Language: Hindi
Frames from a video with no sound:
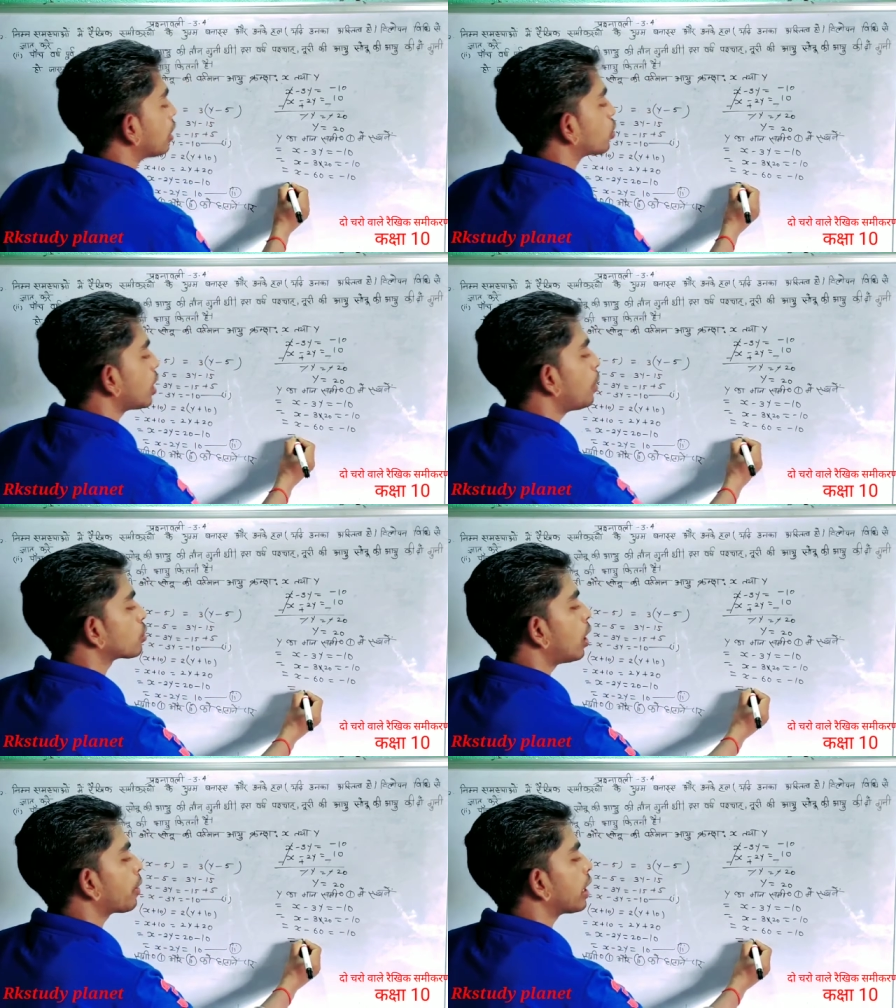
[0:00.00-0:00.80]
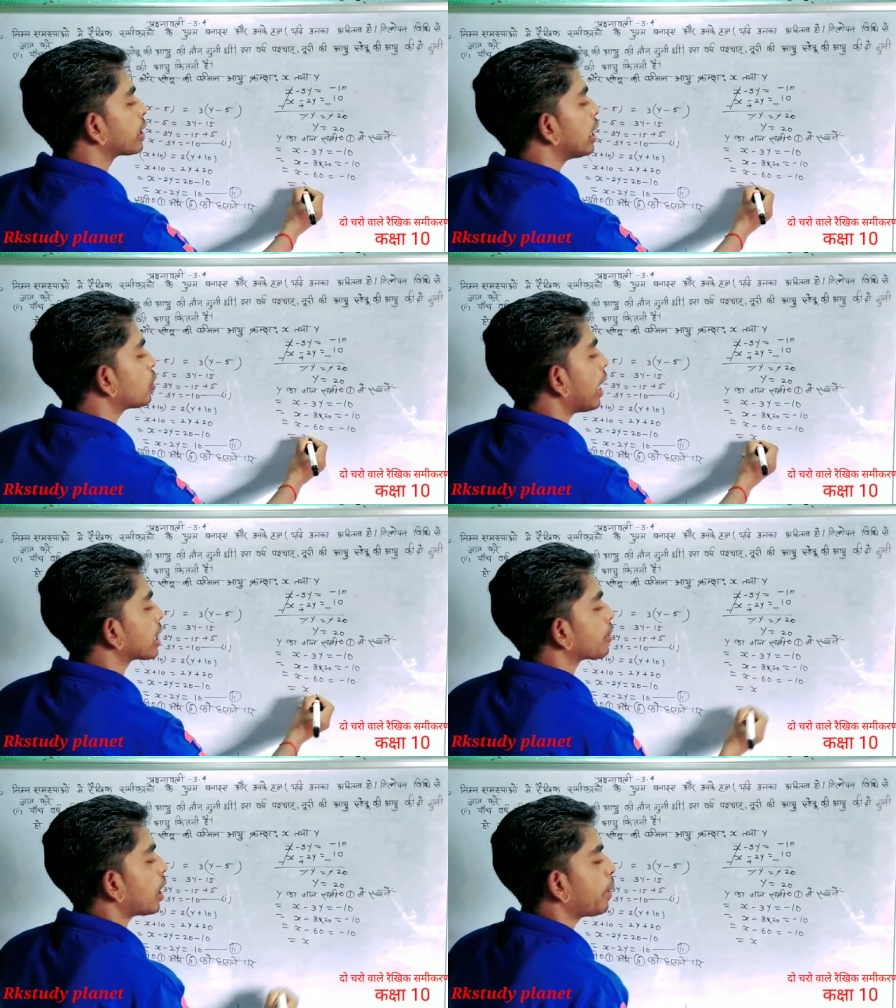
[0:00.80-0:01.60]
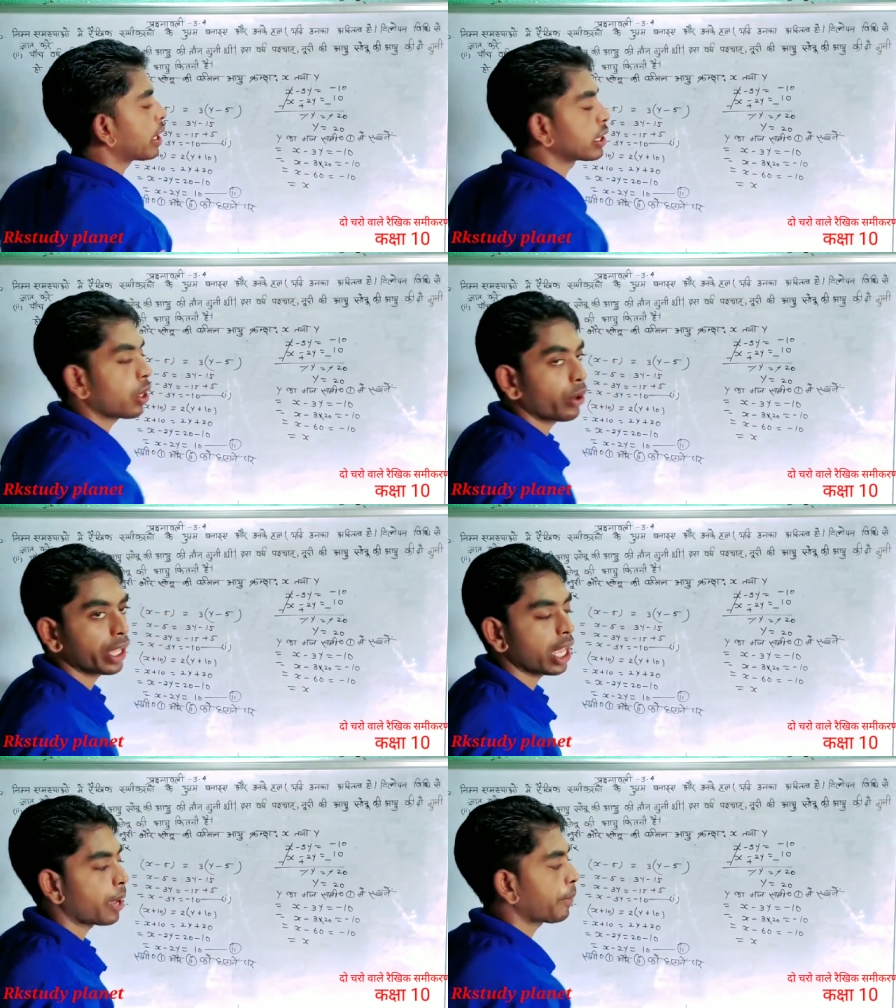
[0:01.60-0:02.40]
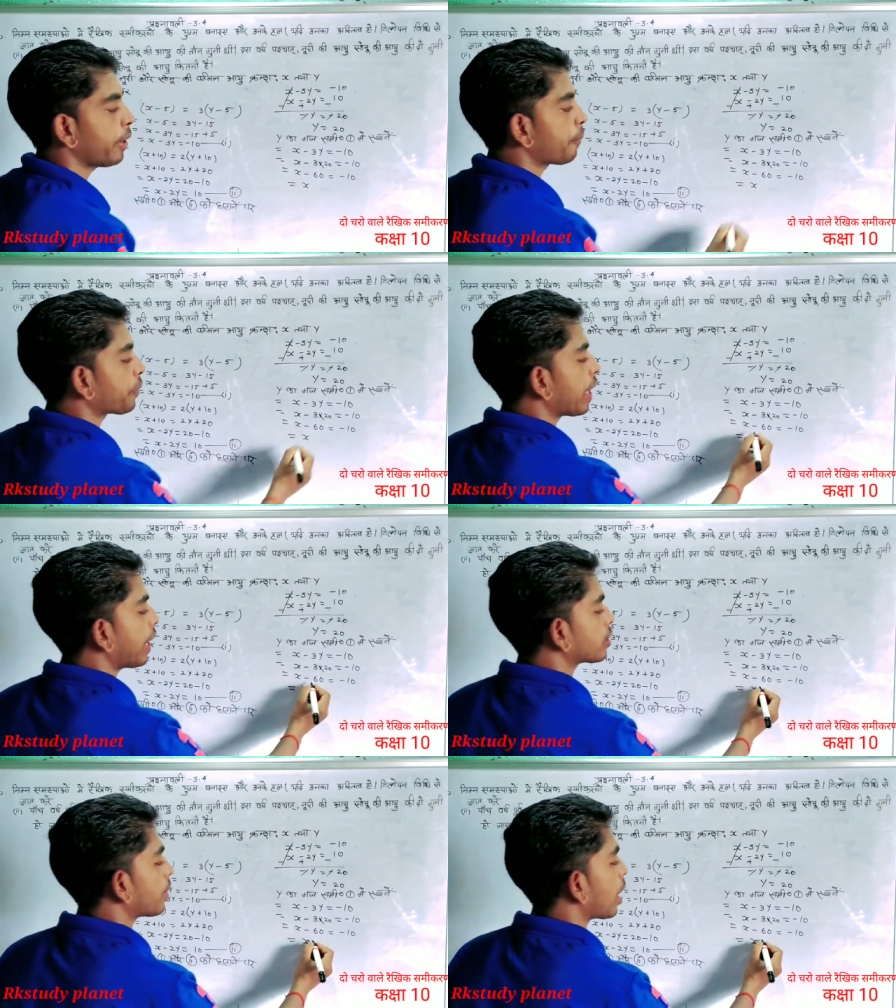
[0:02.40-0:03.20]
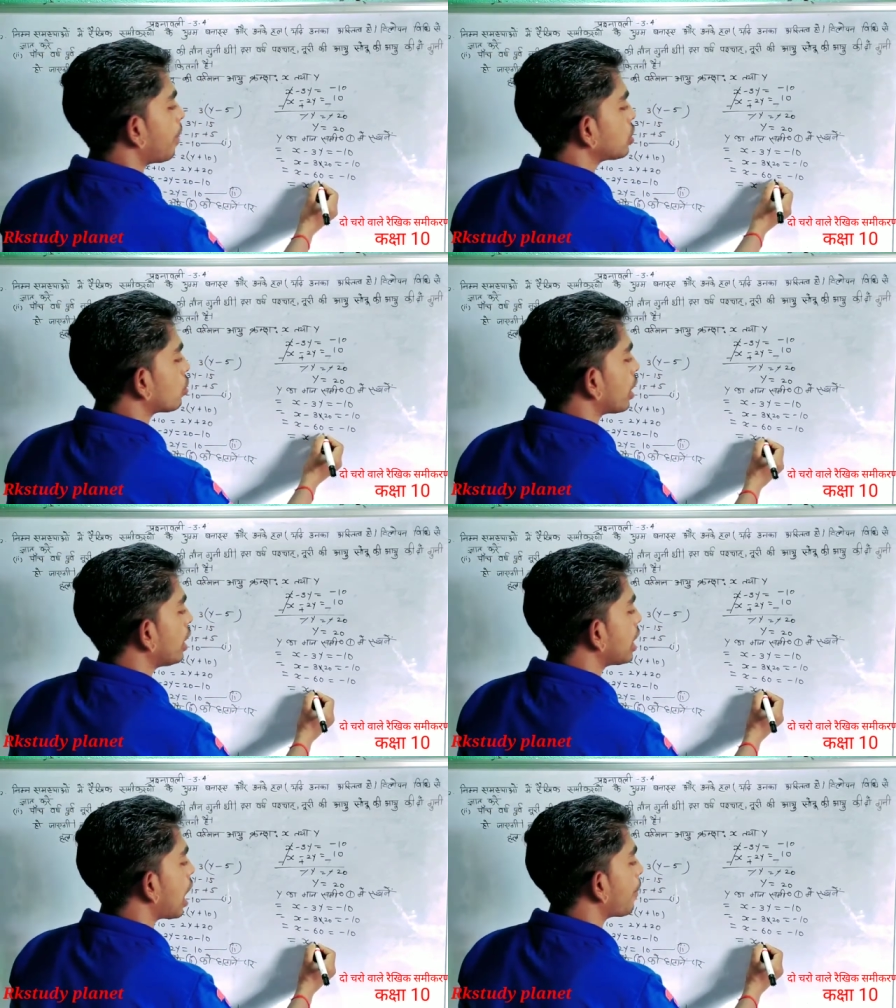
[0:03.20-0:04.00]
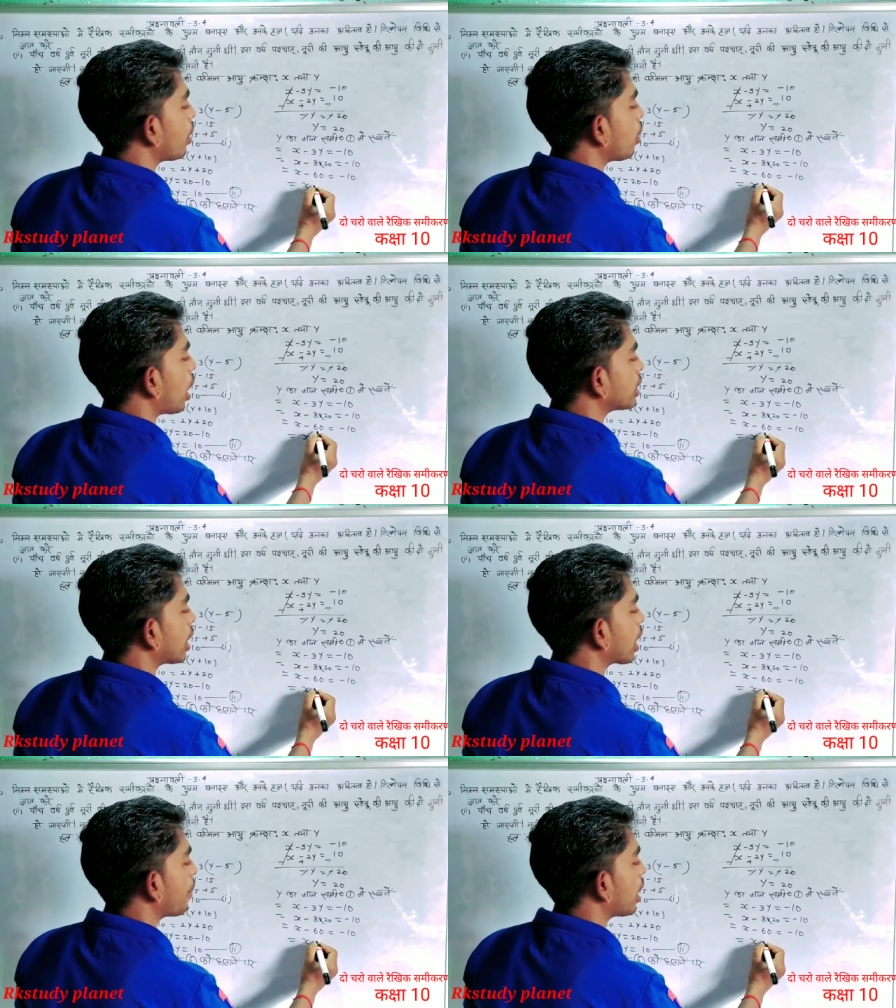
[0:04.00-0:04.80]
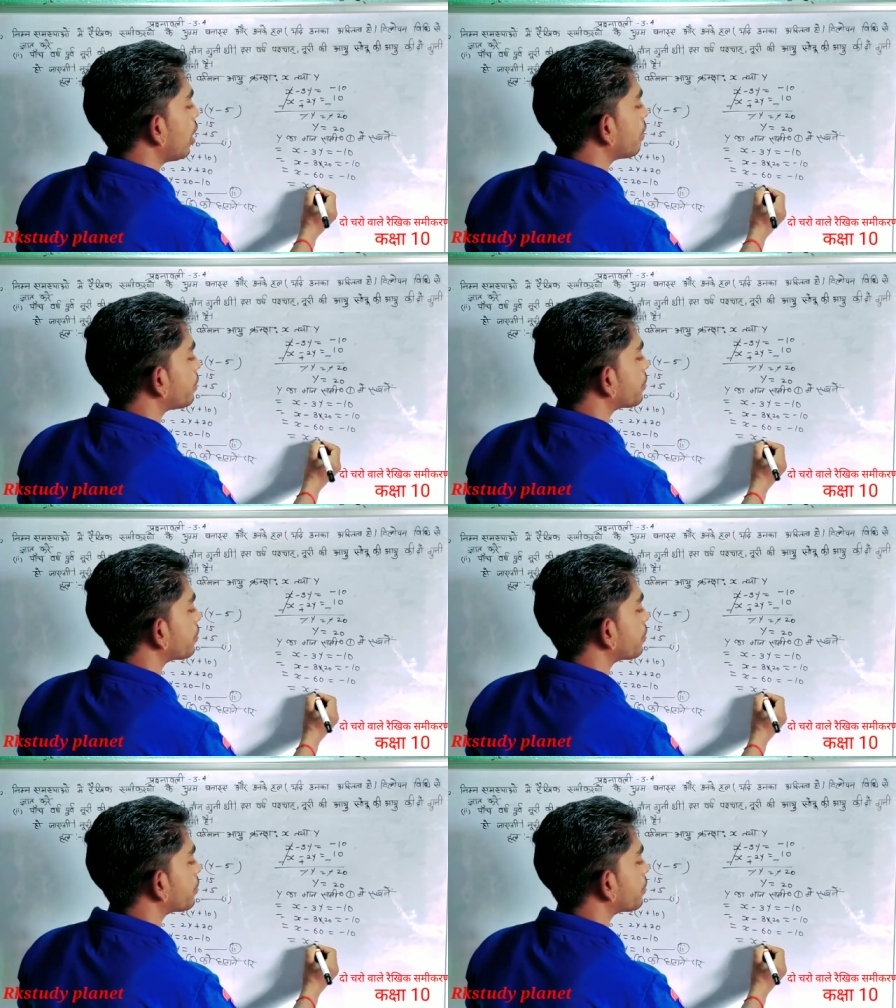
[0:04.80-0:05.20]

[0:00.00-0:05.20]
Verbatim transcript: इसको जब हम लोग सॉल्व करते हैं तो एक्स बराबर कितना हो गया यहाँ पे एक्स बराबर जो है यहाँ पे आ जाएगा मेरा